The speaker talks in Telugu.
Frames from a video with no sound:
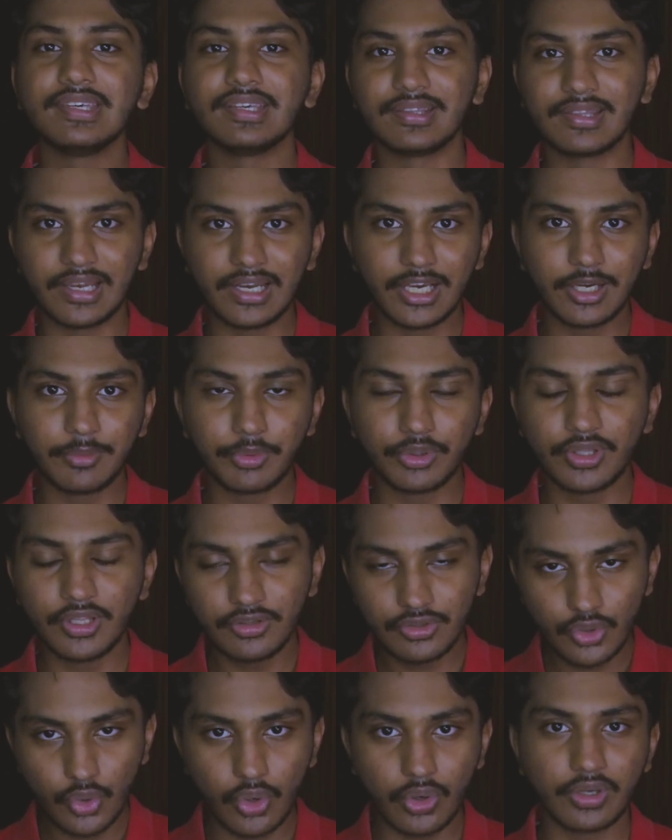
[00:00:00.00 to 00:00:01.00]
నీకు తెలియకపోతే
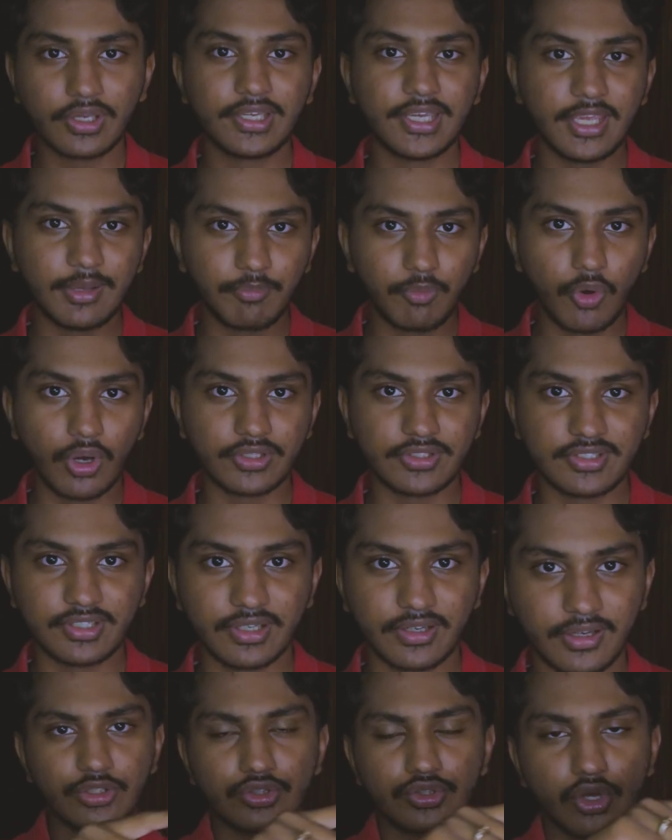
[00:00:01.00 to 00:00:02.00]
సో కీప్ వాచింగ్
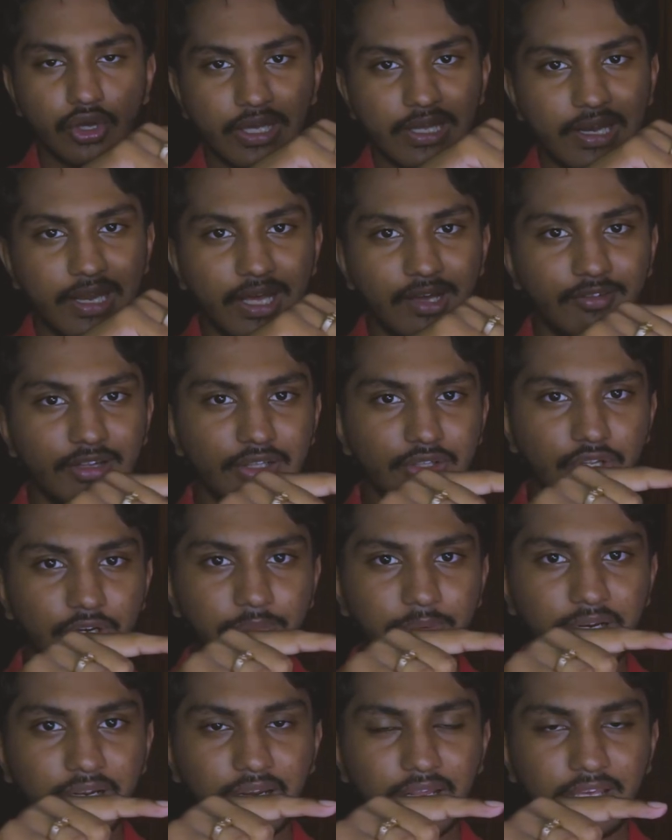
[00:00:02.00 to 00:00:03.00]
సో ఇలా వెళ్తున్న
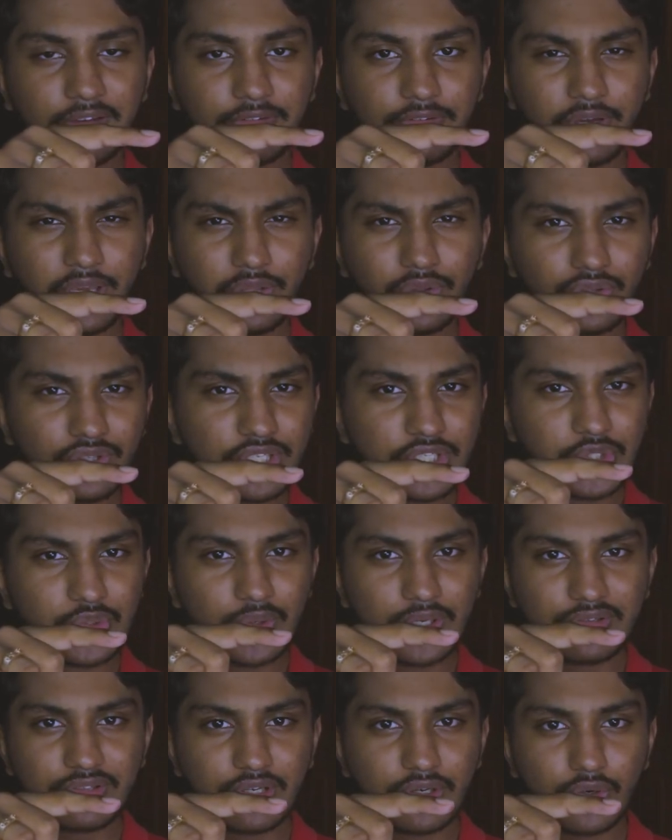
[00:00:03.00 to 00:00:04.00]
మన లైఫ్ ఏదో
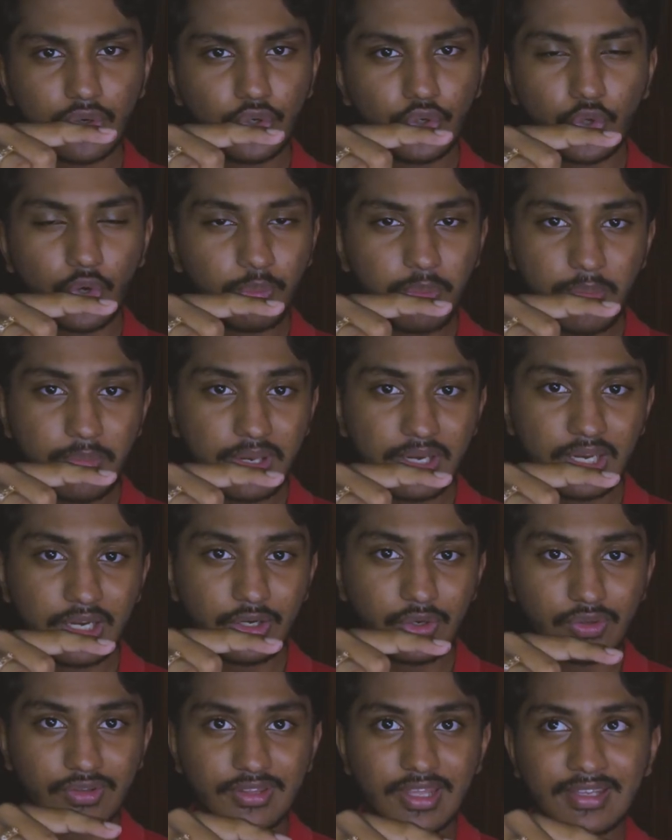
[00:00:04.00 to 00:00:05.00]
సిచ్యువేషన్లో డోపమిన్
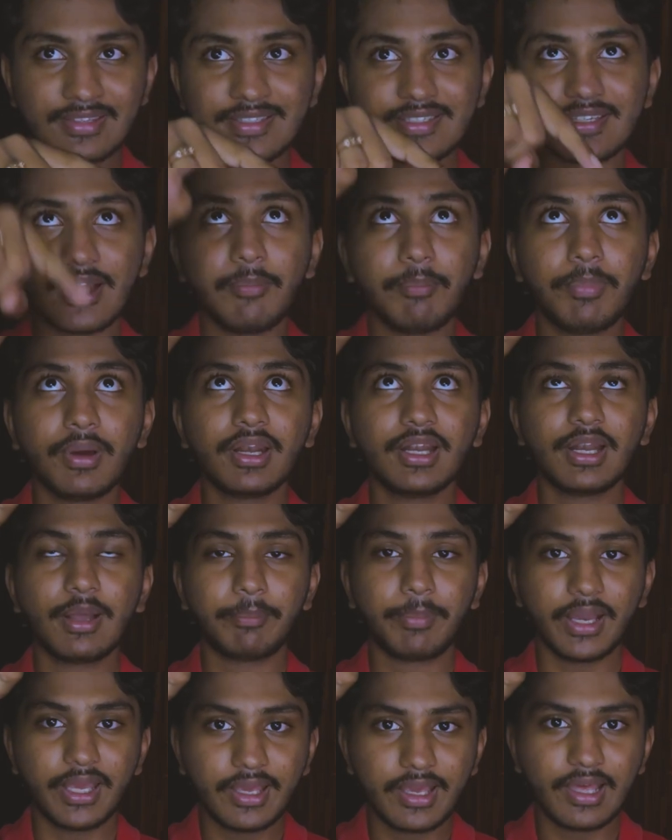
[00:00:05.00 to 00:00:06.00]
హిట్ వస్తే సప్ అని ఇట్లా
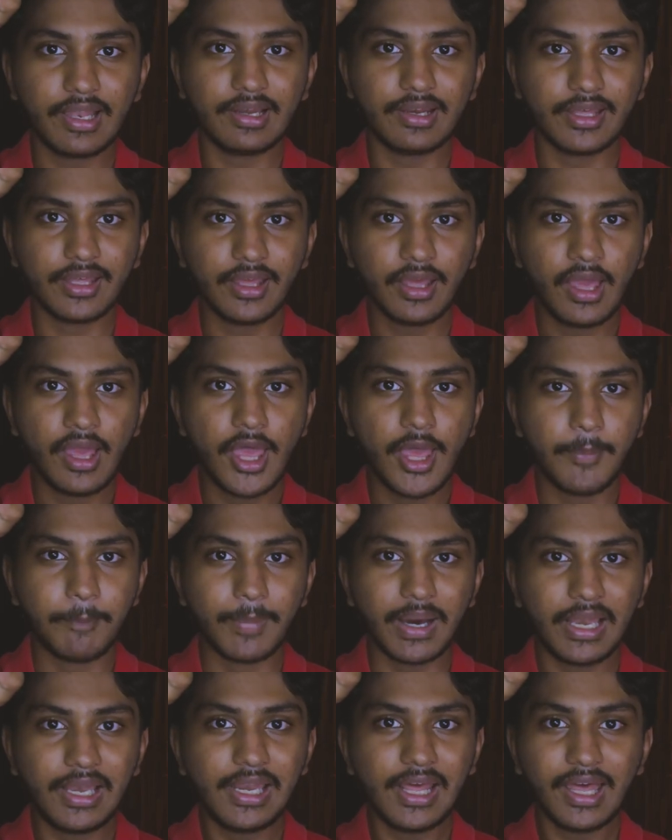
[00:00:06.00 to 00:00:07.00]
పైకి వెళ్ళి
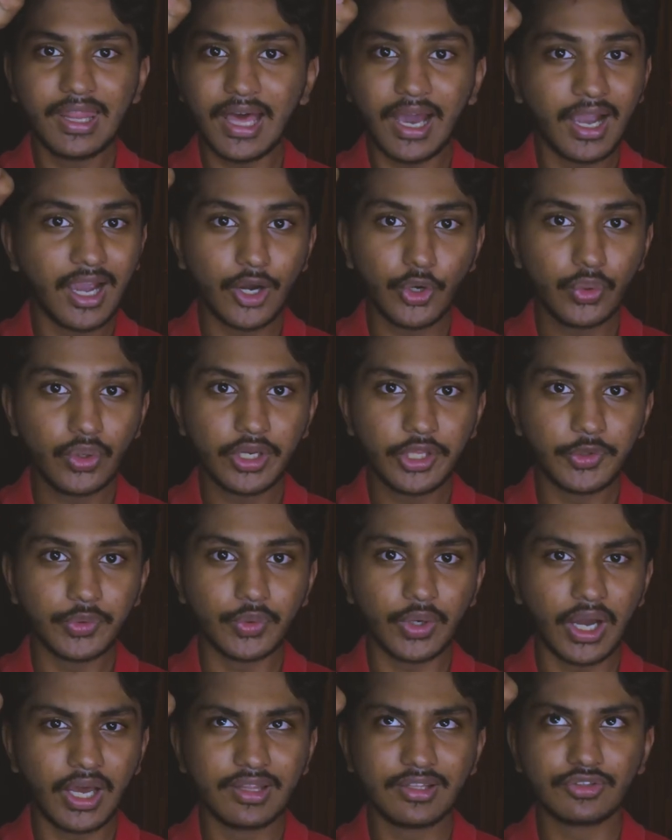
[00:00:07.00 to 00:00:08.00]
మళ్ళీ అది అక్కడ ఉండదు
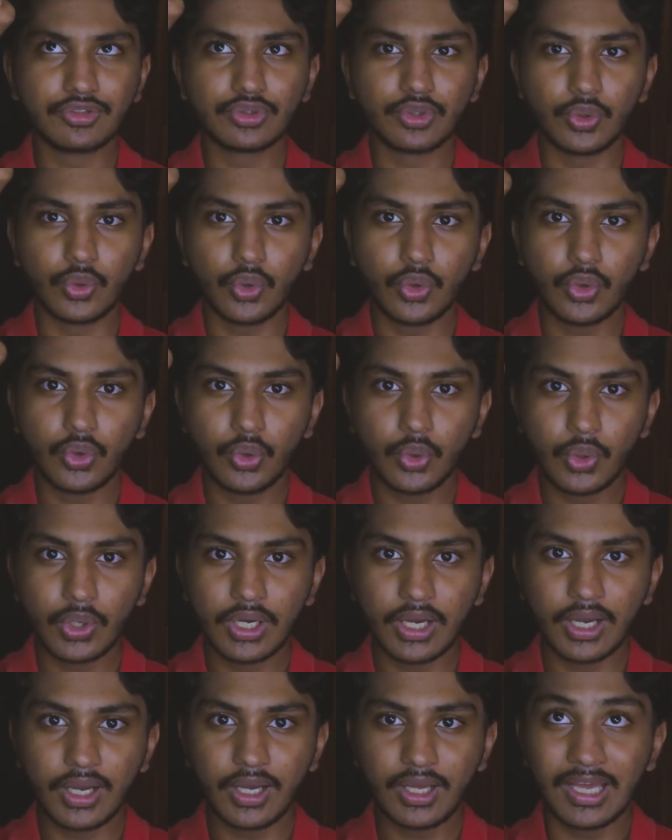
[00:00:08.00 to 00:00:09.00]
అది
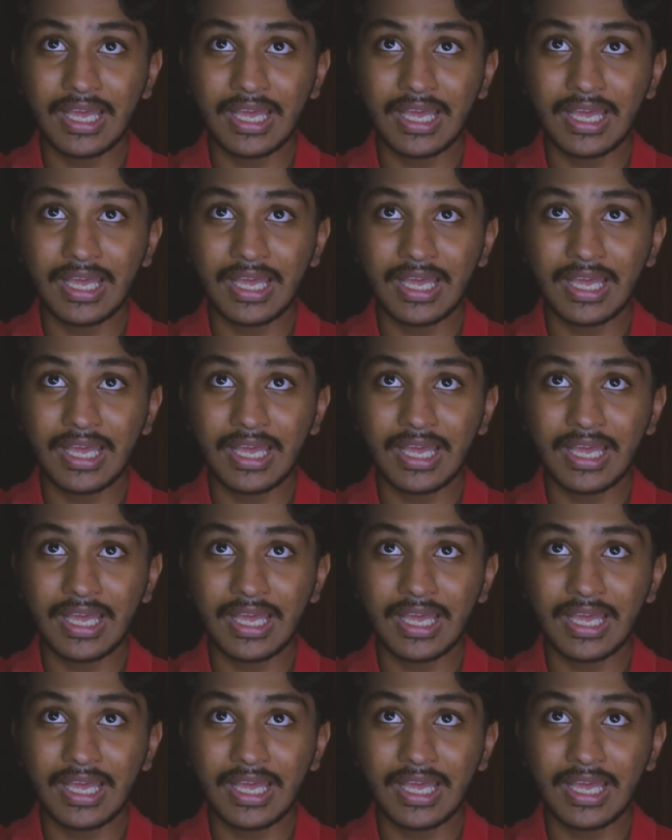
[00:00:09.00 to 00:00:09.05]
స్లోగా